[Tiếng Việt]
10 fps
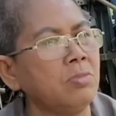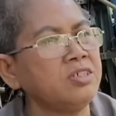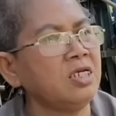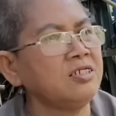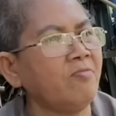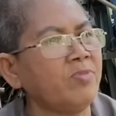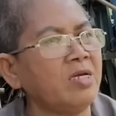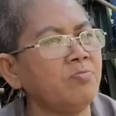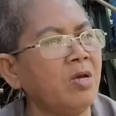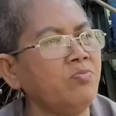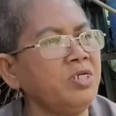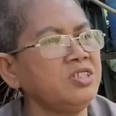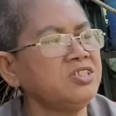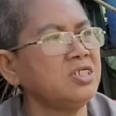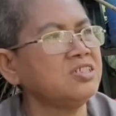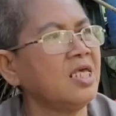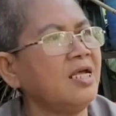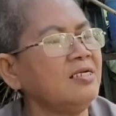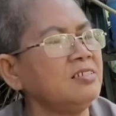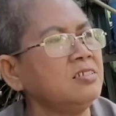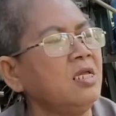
bà chết cầm canh mà không biết tới chừng sáng